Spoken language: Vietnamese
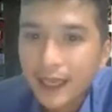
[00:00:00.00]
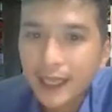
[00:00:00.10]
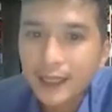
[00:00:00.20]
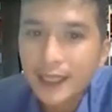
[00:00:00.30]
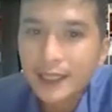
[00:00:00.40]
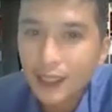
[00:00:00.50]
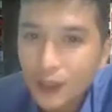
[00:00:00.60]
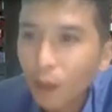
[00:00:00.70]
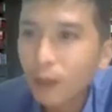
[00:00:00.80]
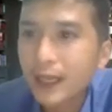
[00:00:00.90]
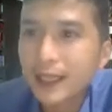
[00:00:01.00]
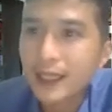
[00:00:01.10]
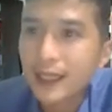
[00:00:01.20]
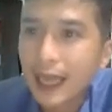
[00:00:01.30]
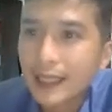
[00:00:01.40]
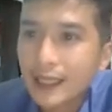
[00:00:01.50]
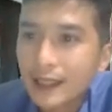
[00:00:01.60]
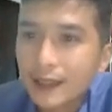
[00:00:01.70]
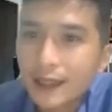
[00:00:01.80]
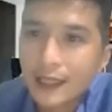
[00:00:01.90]
Và khi anh chị sử dụng á, là anh chị
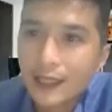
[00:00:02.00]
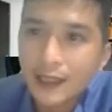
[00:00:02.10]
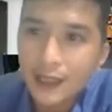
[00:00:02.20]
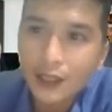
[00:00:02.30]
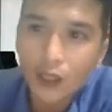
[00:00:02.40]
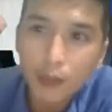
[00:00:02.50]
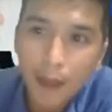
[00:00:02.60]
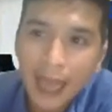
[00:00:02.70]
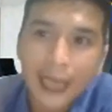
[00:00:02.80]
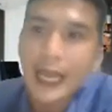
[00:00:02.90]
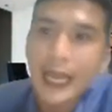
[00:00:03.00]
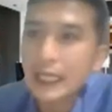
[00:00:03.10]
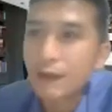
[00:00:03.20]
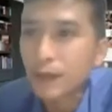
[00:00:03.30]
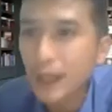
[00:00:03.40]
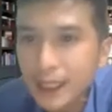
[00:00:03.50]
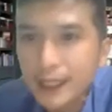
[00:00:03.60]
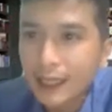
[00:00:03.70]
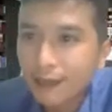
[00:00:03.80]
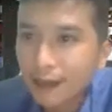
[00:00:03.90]
được là gì? Thứ nhất, nó có ba cái giá trị mình rất thích
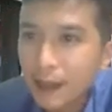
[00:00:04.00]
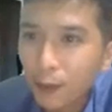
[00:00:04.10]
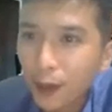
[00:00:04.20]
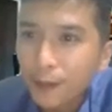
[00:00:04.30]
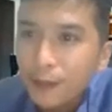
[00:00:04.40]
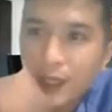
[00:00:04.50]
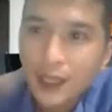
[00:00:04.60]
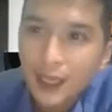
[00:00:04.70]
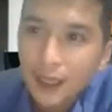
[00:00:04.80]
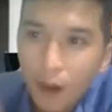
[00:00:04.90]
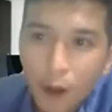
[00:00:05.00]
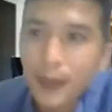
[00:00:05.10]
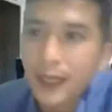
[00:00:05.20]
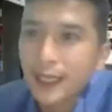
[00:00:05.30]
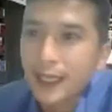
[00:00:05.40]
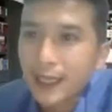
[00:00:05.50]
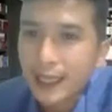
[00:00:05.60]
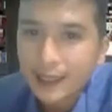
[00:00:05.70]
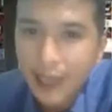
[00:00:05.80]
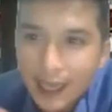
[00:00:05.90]
từ sản phẩm Amway. Một á,
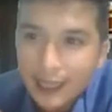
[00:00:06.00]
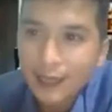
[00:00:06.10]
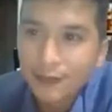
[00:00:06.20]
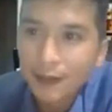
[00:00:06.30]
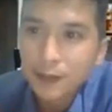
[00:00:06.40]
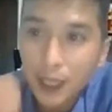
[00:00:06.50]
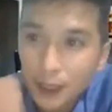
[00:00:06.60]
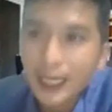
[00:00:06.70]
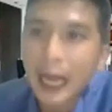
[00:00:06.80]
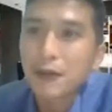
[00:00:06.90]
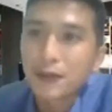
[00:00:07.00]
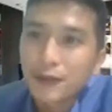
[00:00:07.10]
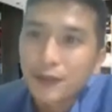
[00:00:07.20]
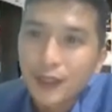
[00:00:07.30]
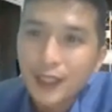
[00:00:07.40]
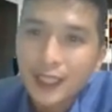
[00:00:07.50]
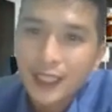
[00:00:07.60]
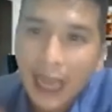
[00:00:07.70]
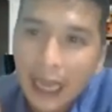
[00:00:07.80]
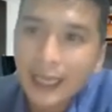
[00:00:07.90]
là đây là sản phẩm chất lượng cao.
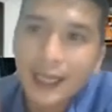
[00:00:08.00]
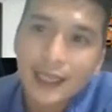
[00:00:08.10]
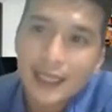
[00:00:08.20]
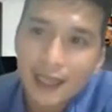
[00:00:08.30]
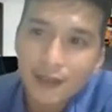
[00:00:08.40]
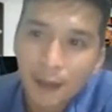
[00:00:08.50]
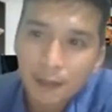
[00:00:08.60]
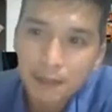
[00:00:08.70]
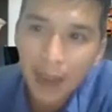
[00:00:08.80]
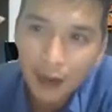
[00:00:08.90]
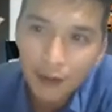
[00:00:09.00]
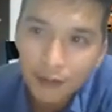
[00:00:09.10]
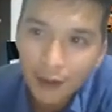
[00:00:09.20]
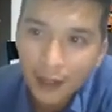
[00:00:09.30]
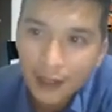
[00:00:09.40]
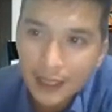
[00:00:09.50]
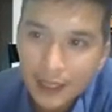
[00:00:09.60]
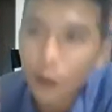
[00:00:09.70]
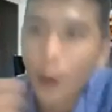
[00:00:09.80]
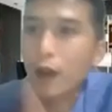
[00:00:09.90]
Hai á, là sản phẩm bảo vệ cái
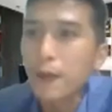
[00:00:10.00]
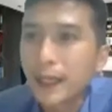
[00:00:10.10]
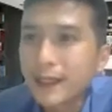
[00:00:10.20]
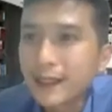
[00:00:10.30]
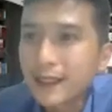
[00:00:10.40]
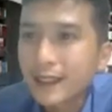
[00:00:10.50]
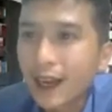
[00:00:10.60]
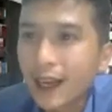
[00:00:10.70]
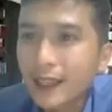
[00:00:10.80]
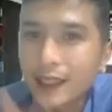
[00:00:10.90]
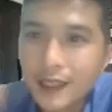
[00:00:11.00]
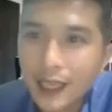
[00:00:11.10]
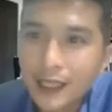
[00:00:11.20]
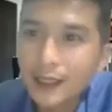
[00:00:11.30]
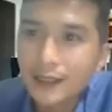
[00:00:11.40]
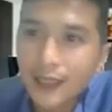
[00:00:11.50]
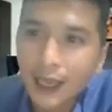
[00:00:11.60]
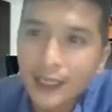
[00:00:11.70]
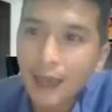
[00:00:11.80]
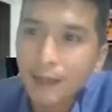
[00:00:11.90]
sức khỏe của mình. Đó, từ chai nước rửa
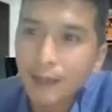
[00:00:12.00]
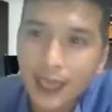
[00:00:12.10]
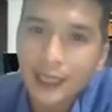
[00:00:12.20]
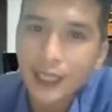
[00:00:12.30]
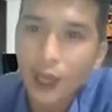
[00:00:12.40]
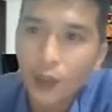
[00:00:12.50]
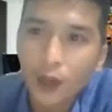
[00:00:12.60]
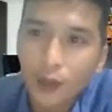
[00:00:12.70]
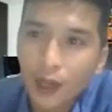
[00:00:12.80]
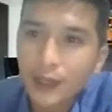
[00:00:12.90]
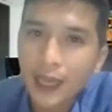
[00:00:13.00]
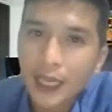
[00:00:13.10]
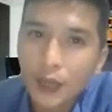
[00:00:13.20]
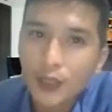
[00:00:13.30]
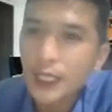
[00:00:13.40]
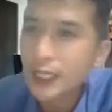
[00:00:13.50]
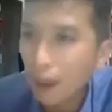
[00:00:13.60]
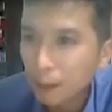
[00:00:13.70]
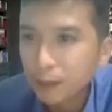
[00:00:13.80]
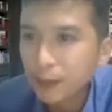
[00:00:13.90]
chén, kem đánh răng, dầu đầu lau nhà đều là sinh
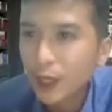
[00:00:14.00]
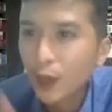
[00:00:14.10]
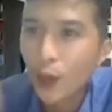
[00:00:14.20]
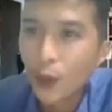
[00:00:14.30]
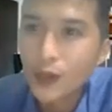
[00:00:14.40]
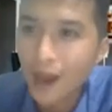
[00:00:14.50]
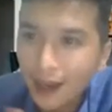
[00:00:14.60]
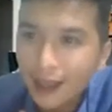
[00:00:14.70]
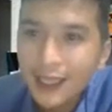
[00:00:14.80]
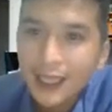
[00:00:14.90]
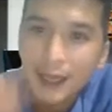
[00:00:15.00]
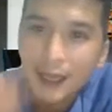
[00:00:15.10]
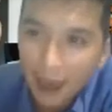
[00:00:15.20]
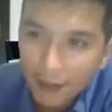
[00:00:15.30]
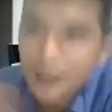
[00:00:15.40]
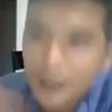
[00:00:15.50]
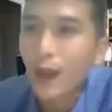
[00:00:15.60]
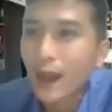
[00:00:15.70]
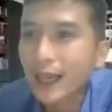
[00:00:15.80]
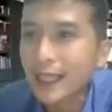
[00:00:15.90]
học, đều là hữu cơ, bảo vệ sức
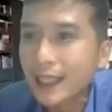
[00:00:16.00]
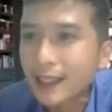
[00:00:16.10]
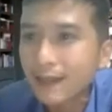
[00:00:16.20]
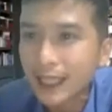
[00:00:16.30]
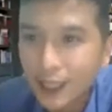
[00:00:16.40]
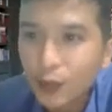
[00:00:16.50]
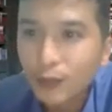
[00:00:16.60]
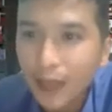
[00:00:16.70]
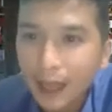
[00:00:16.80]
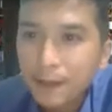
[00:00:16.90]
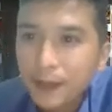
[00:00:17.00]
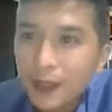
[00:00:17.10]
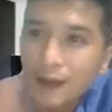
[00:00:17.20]
khỏe của các anh chị và gia đình của chúng ta.